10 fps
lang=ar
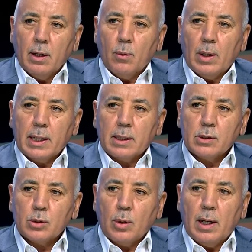ولكن
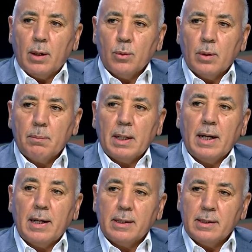السؤال هو من
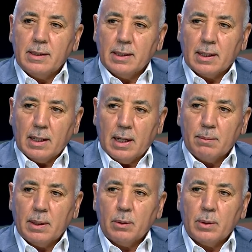الذي
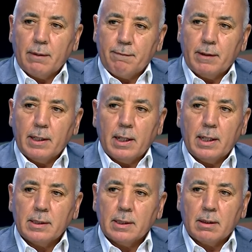قام ونفذ
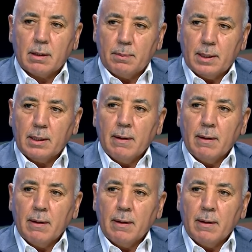هذه الضربات